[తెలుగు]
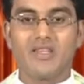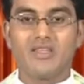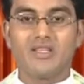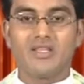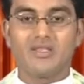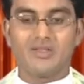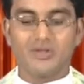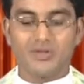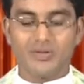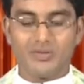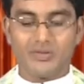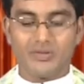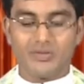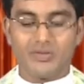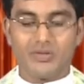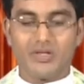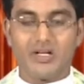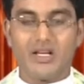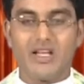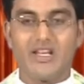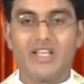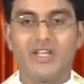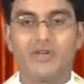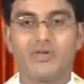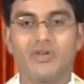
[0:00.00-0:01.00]
మేధస్సు
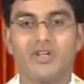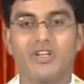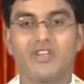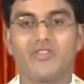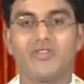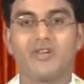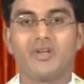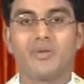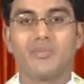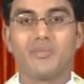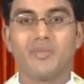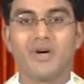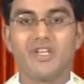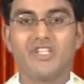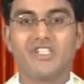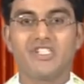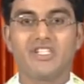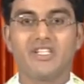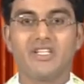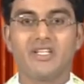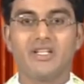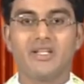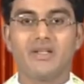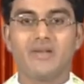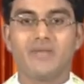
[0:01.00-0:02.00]
కలిగి ఉన్నటువంటి
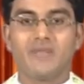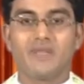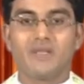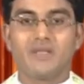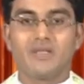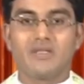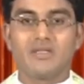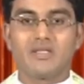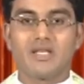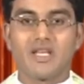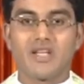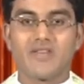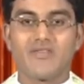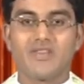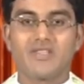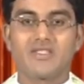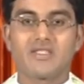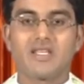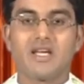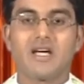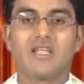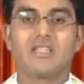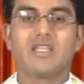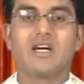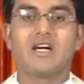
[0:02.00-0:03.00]
మనిషి
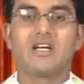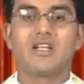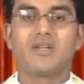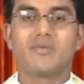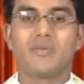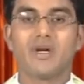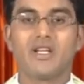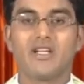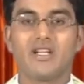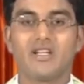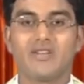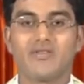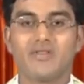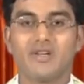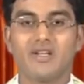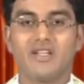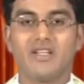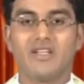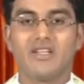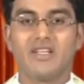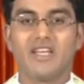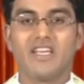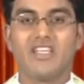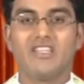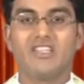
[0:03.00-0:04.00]
సర్వసాధారణమైనటువంటి
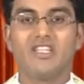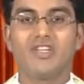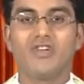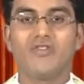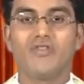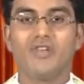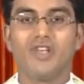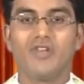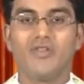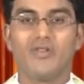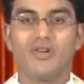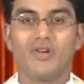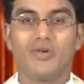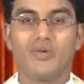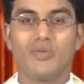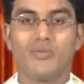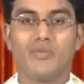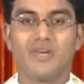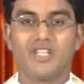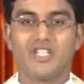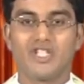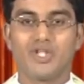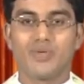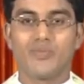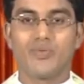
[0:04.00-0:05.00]
నైతిక విలువలను
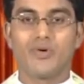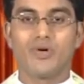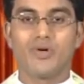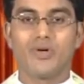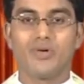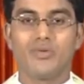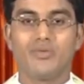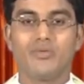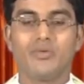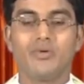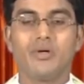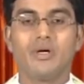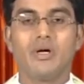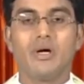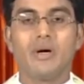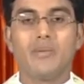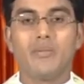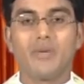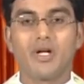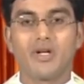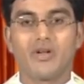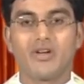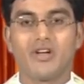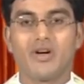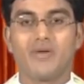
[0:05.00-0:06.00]
మర్చిపోవడం
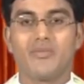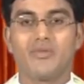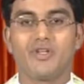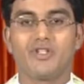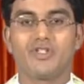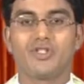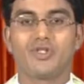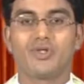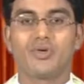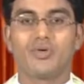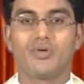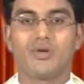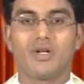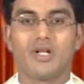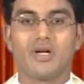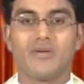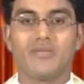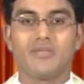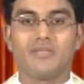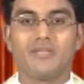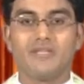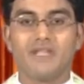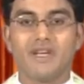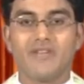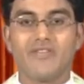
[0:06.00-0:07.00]
మనం గమనిస్తూ ఉన్నాం
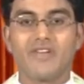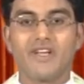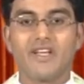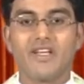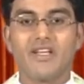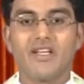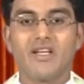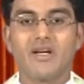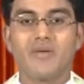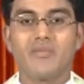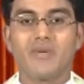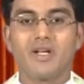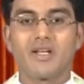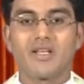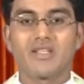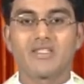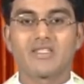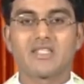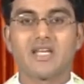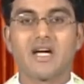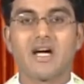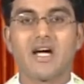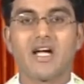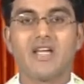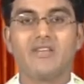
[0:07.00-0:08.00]
ఎవరైనా మనకి
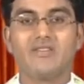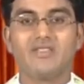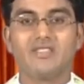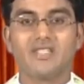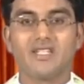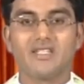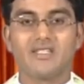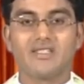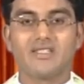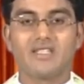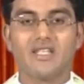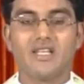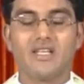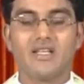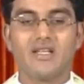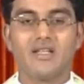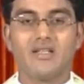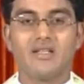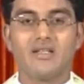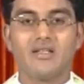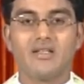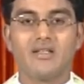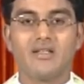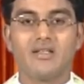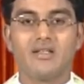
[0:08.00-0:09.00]
సహాయం చేస్తే
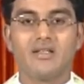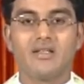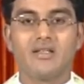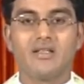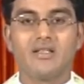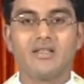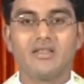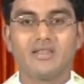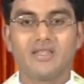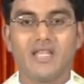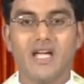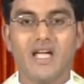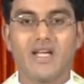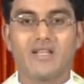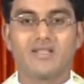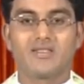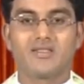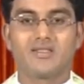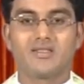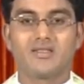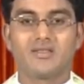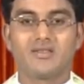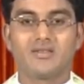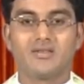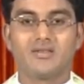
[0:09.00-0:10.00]

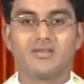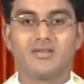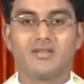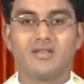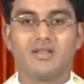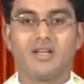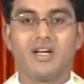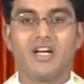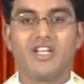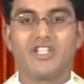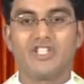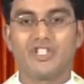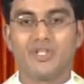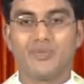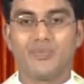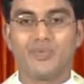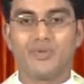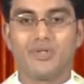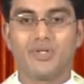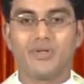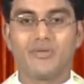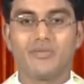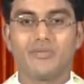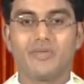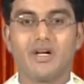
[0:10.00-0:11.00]
థ్యాంక్స్ అని
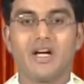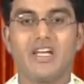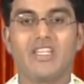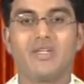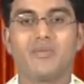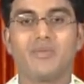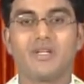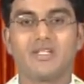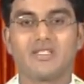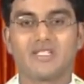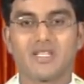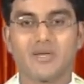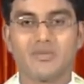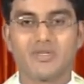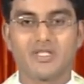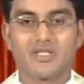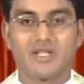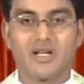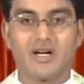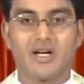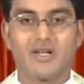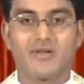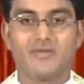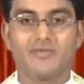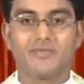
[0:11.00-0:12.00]
చెప్తాం అది మన
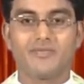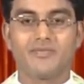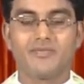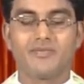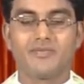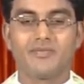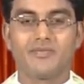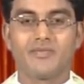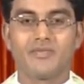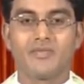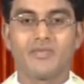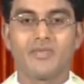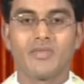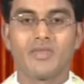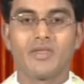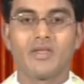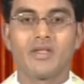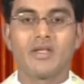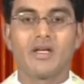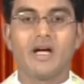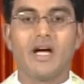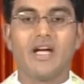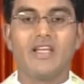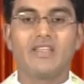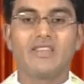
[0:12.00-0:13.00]
సంస్కారం
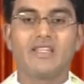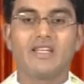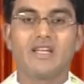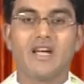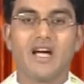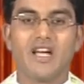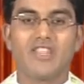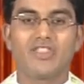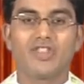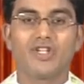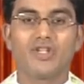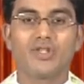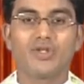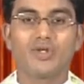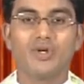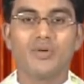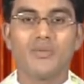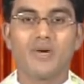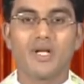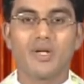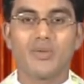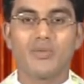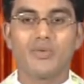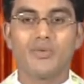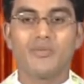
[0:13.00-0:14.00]
అయితే అంతటితో
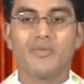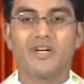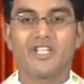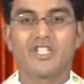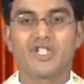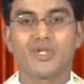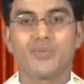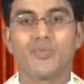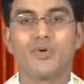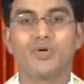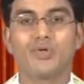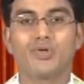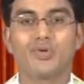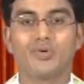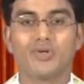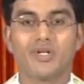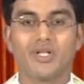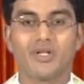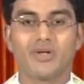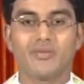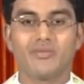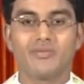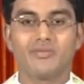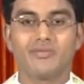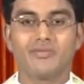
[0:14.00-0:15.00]
మనము మర్చిపోతూ
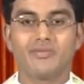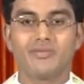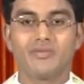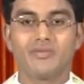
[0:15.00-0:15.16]
ఉంటాం